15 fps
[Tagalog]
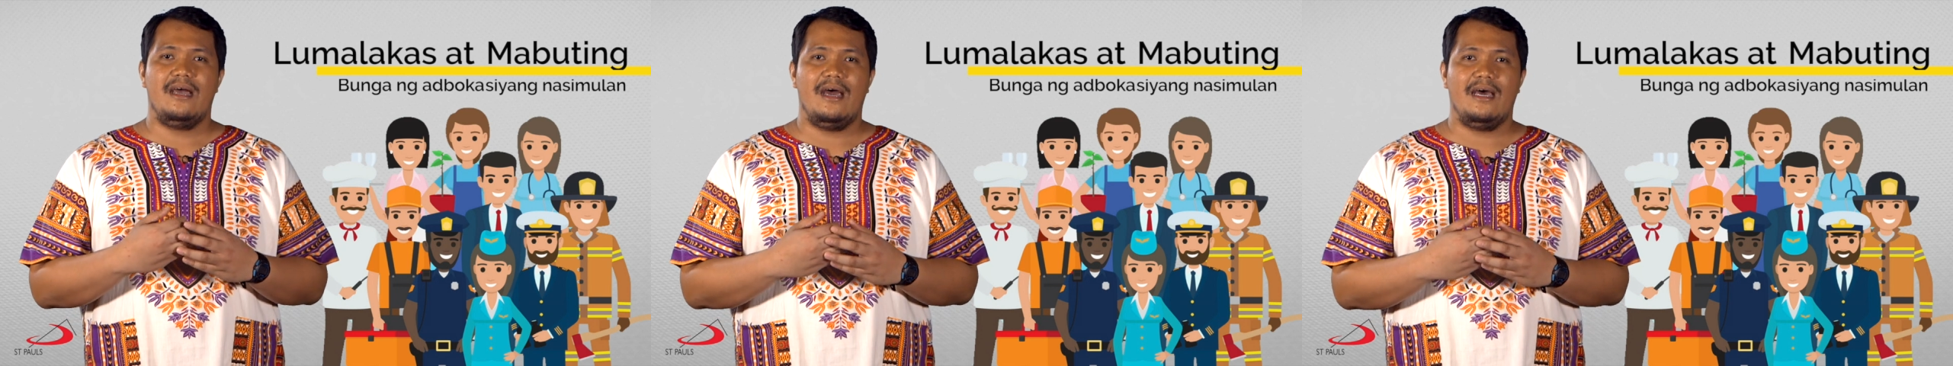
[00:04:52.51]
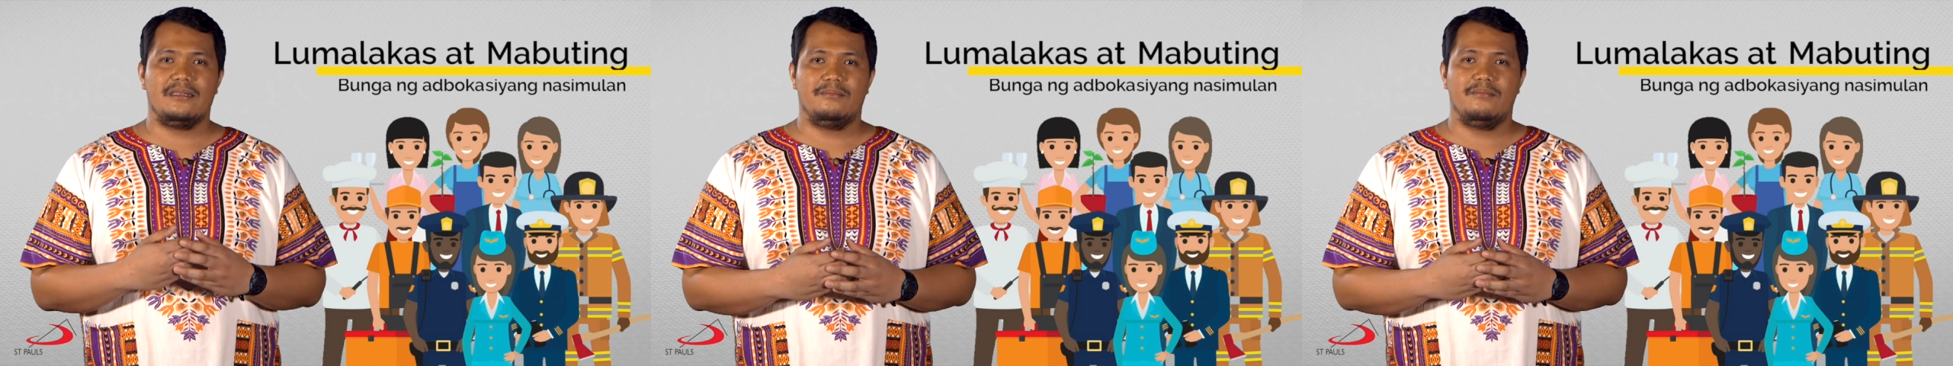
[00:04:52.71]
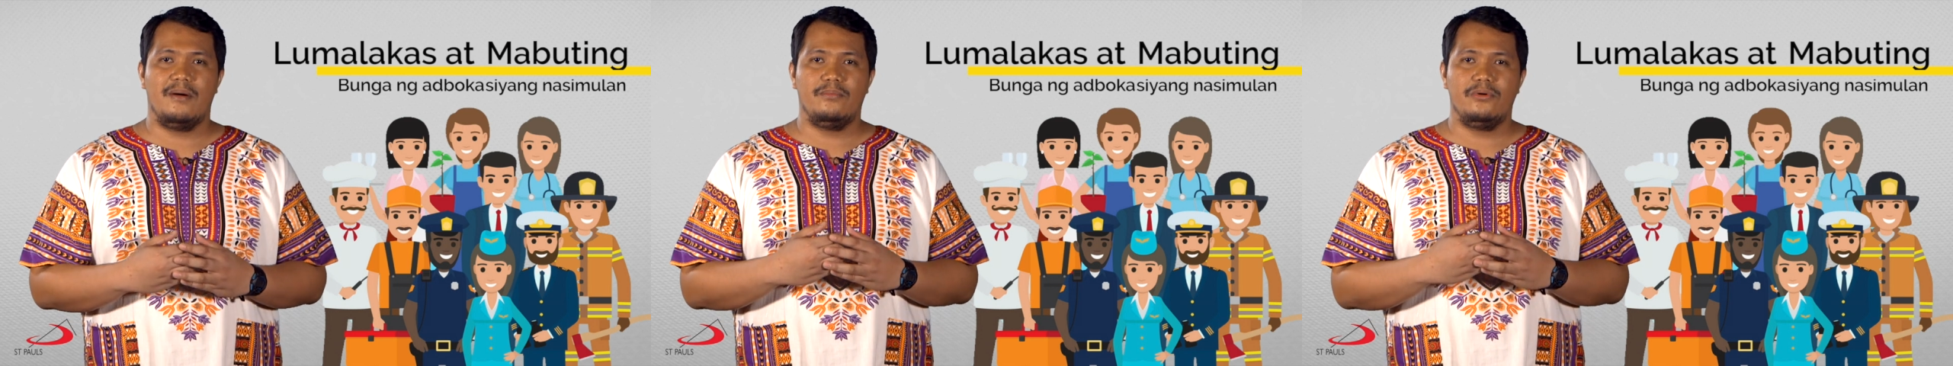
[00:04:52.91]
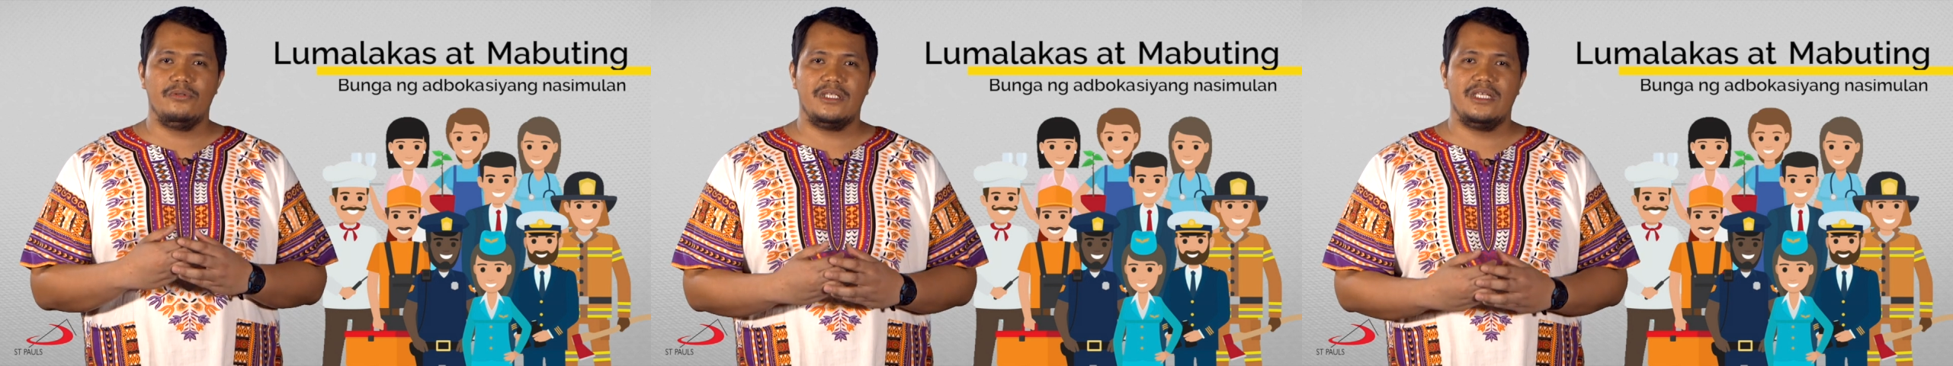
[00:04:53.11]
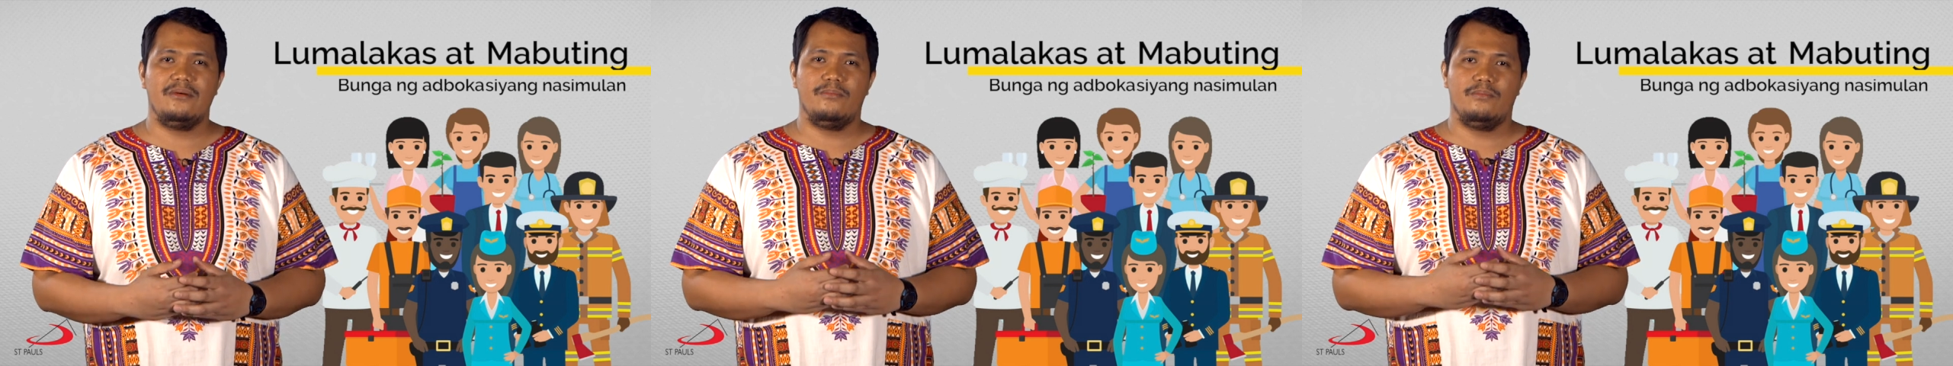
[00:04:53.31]
at
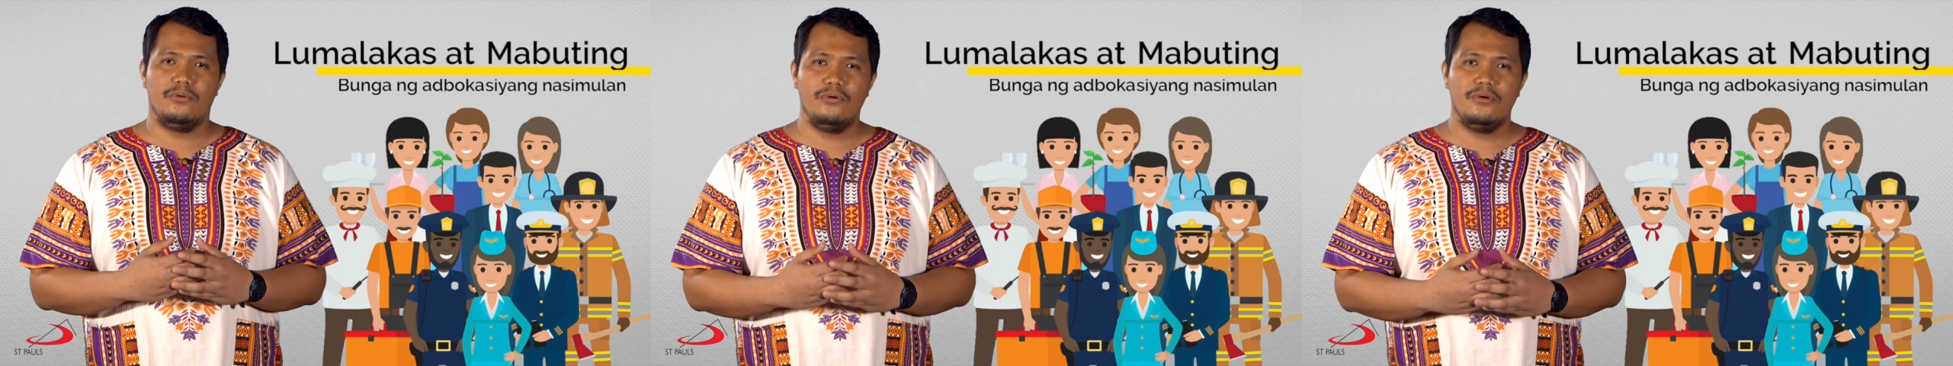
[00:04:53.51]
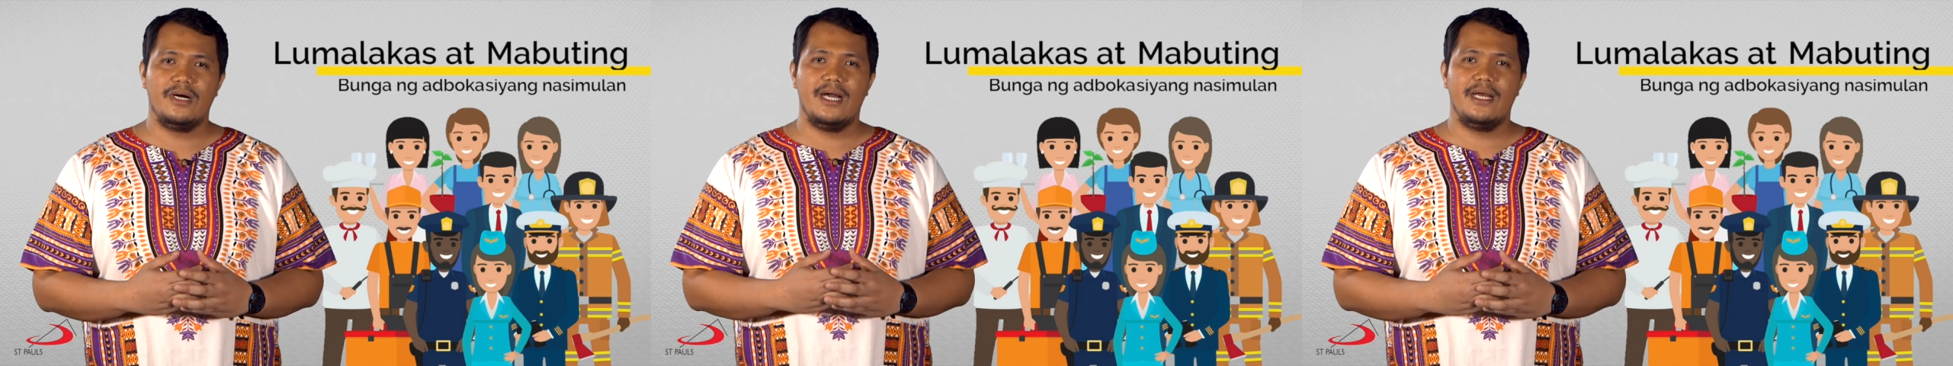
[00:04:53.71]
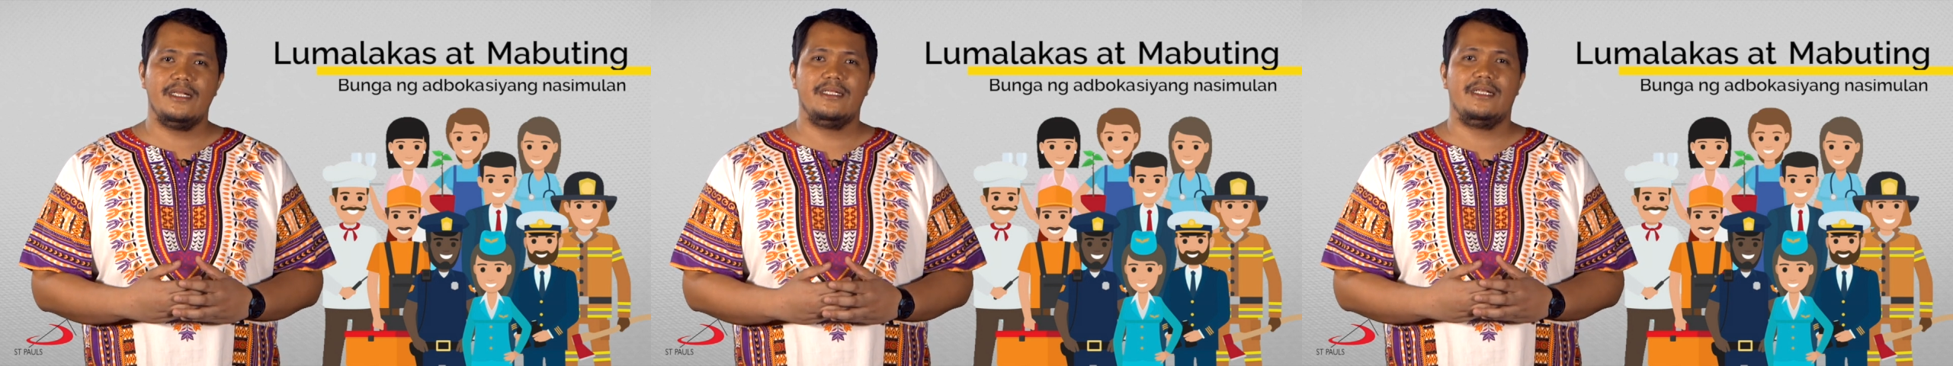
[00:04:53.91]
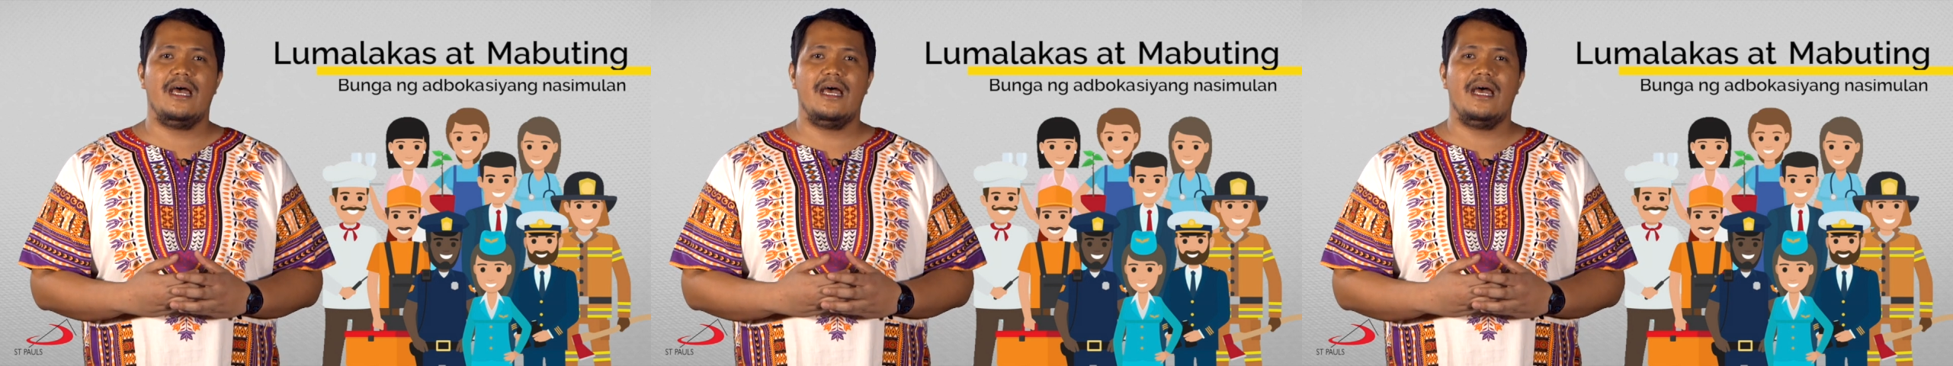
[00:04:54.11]
mabuting bunga